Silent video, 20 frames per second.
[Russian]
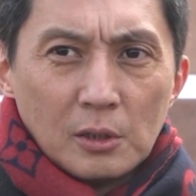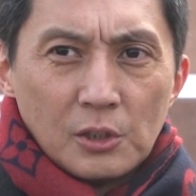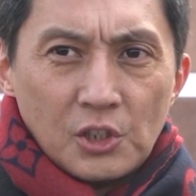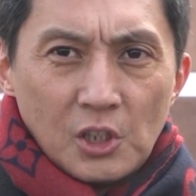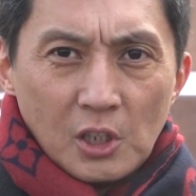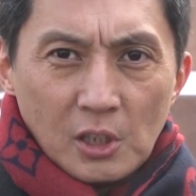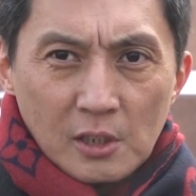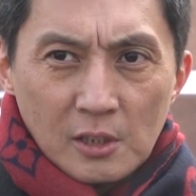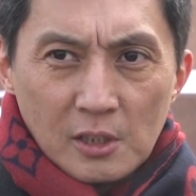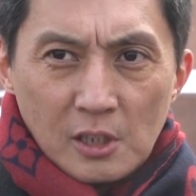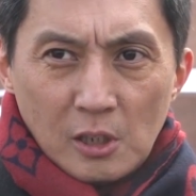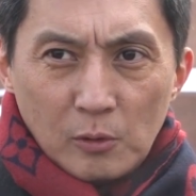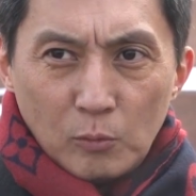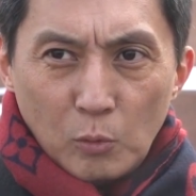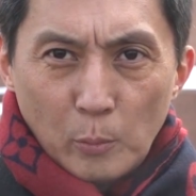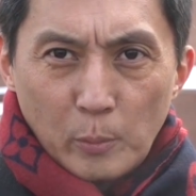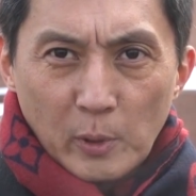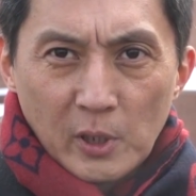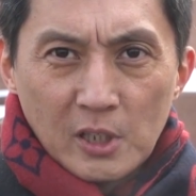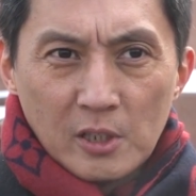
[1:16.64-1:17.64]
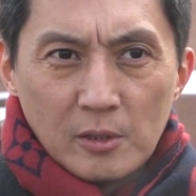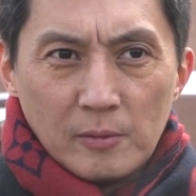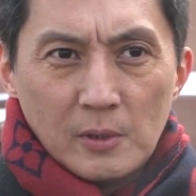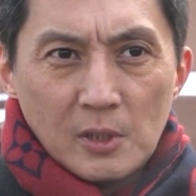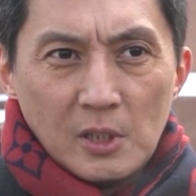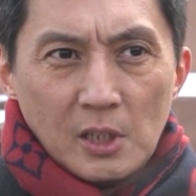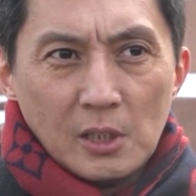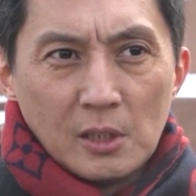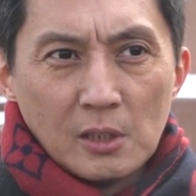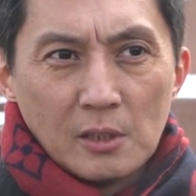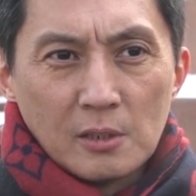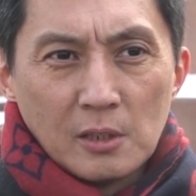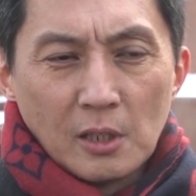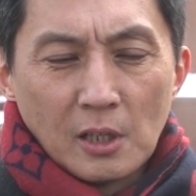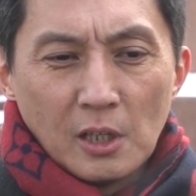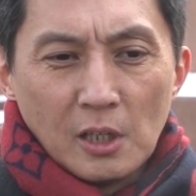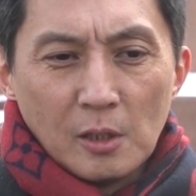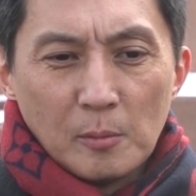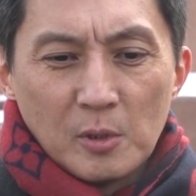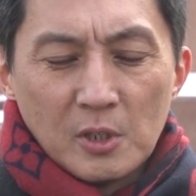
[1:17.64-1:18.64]
через его произведения
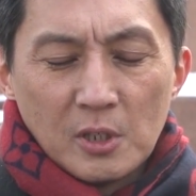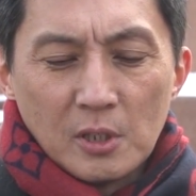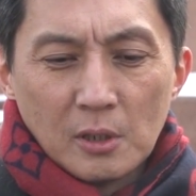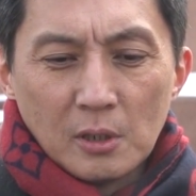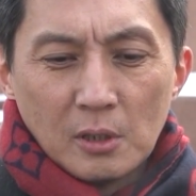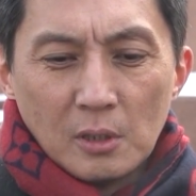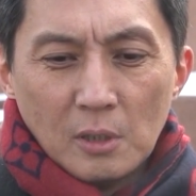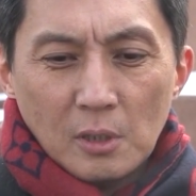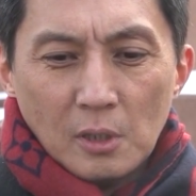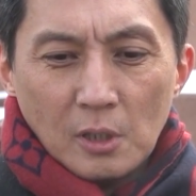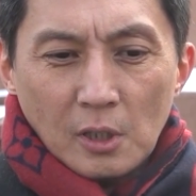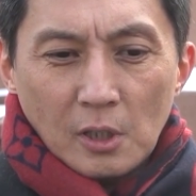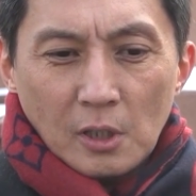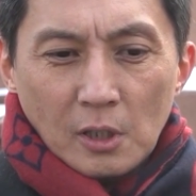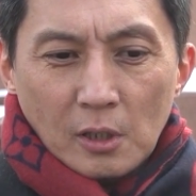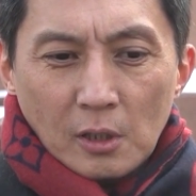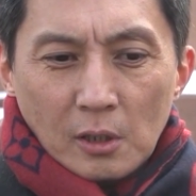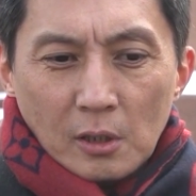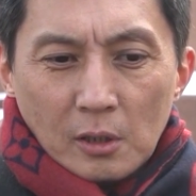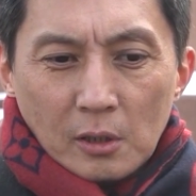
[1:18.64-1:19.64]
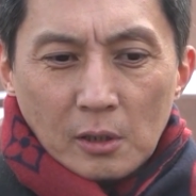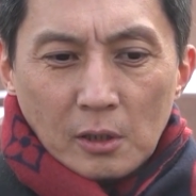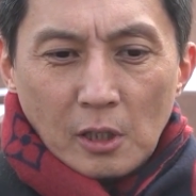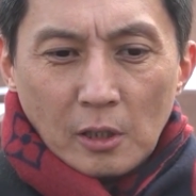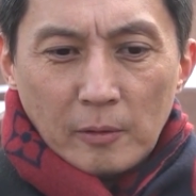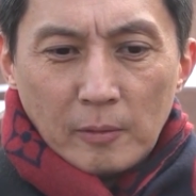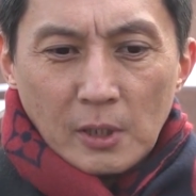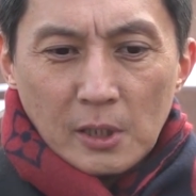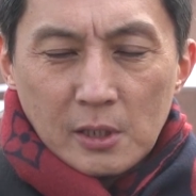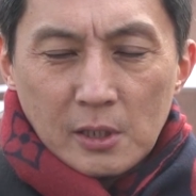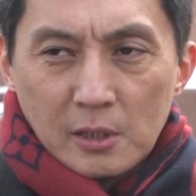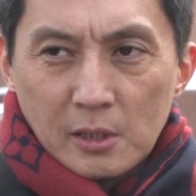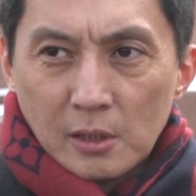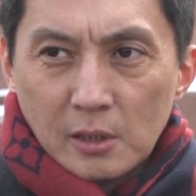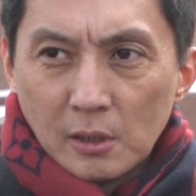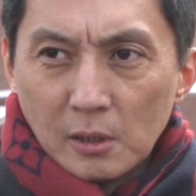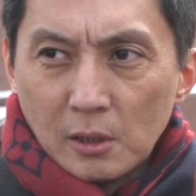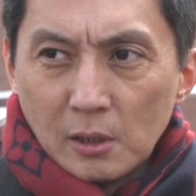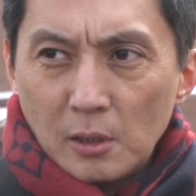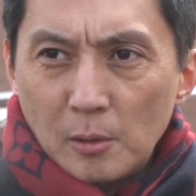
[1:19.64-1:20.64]
стараемся давать
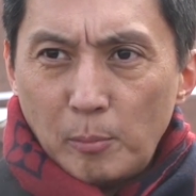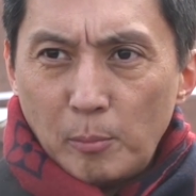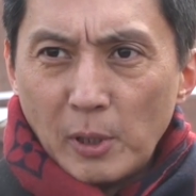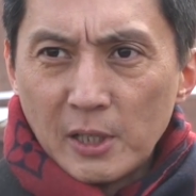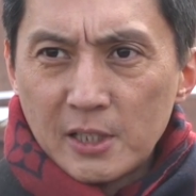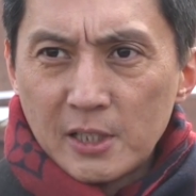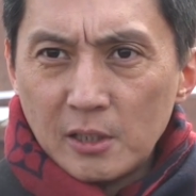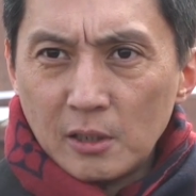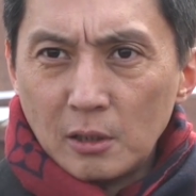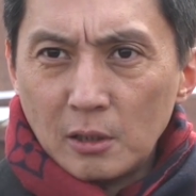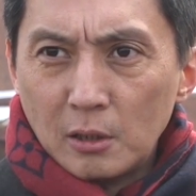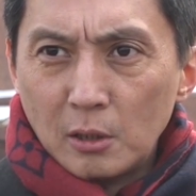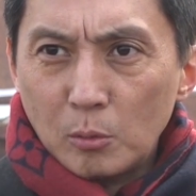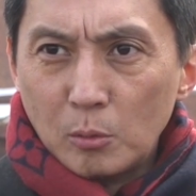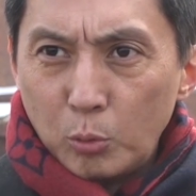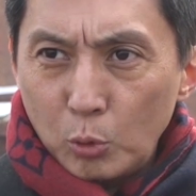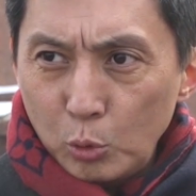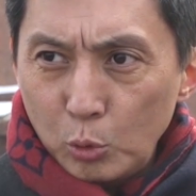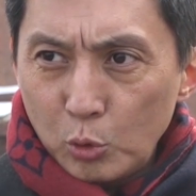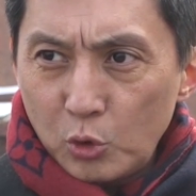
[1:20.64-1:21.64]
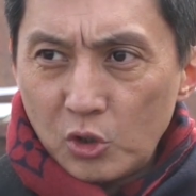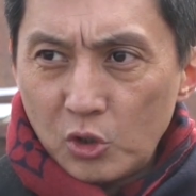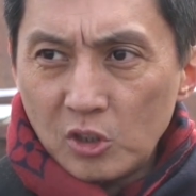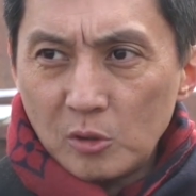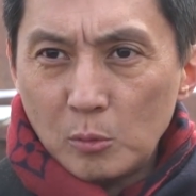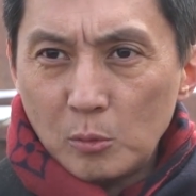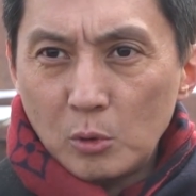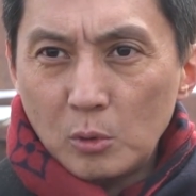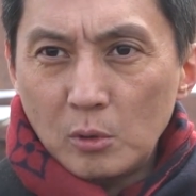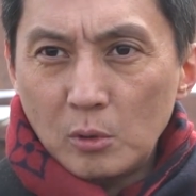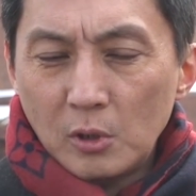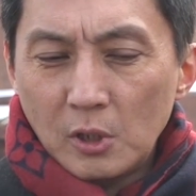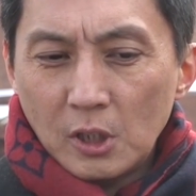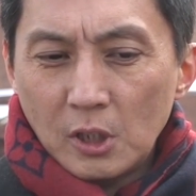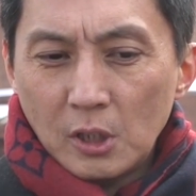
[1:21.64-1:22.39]
посыл к будущему,